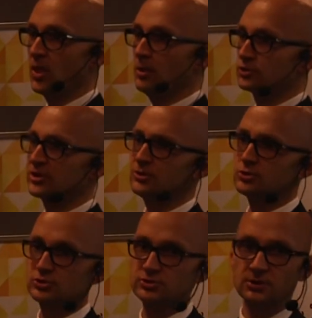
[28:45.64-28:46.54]

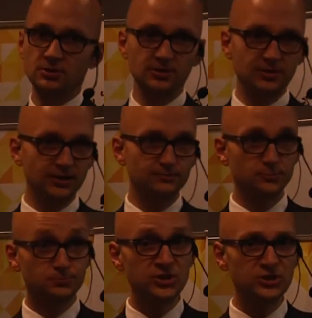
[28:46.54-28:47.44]
ostatnio z, y,
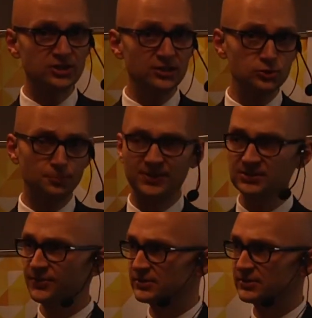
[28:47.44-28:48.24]
przyjeżdżając do Państwa